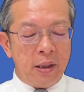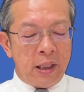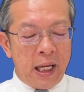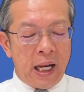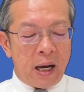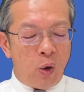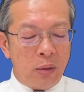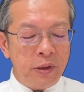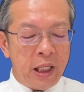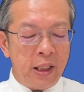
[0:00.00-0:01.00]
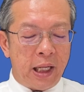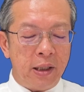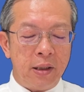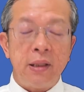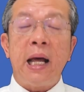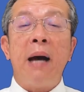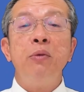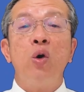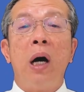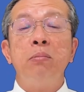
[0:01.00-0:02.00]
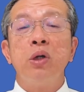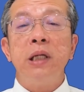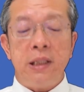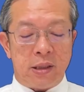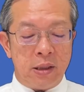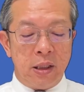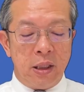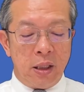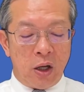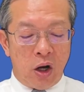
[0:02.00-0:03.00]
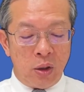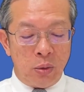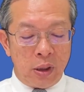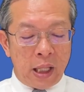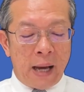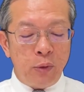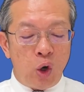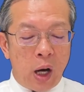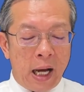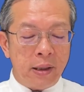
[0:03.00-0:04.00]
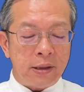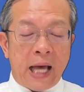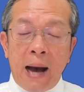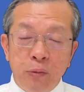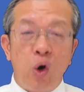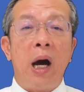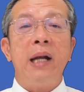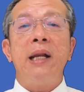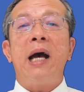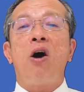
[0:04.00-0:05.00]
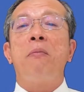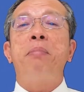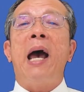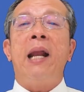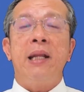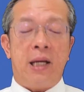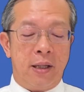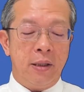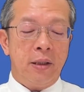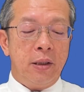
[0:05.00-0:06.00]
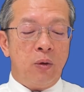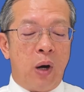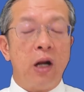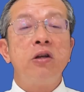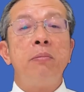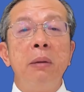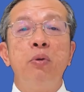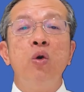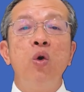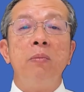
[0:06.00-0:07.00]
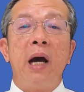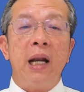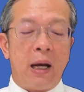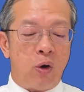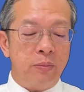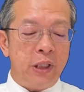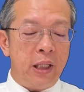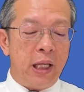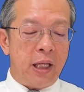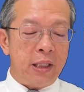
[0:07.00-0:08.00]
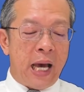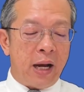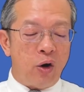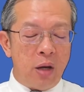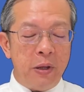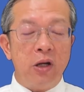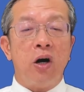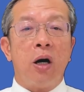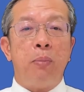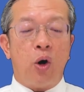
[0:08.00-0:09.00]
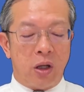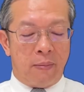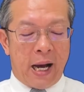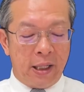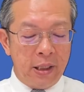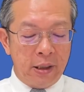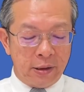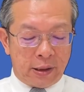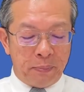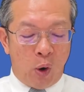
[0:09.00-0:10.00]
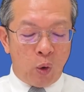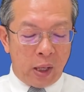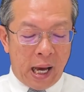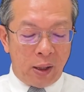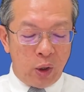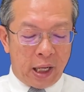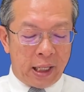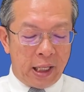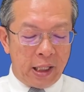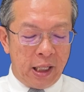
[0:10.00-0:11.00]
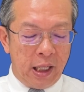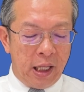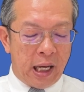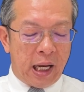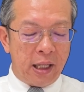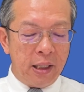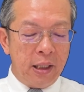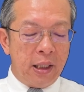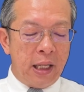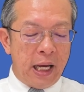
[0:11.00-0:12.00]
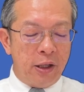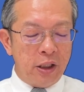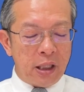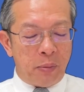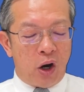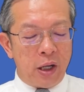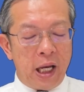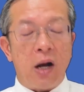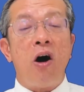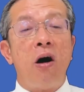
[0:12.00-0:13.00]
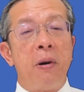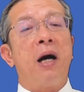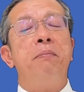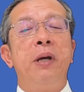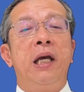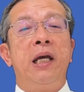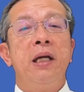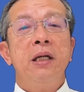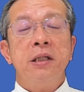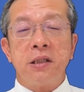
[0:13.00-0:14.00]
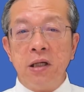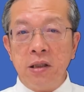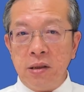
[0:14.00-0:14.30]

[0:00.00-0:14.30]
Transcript: ในหลักความจริงนั้น ตามโยฮันบทที่ตามโยฮันสามโยฮันนะข้อแปดเนี่ยว่าเราจะเป็นผู้ร่วมงานหลักความจริงเนี่ยอย่างน้อยพี่น้องก็โพสต์ออกมา 16 ด้านด้วยกันในที่นี้นะ และโดยเฉพาะเนี่ยข้อพระคัมภีร์ ซึ่ง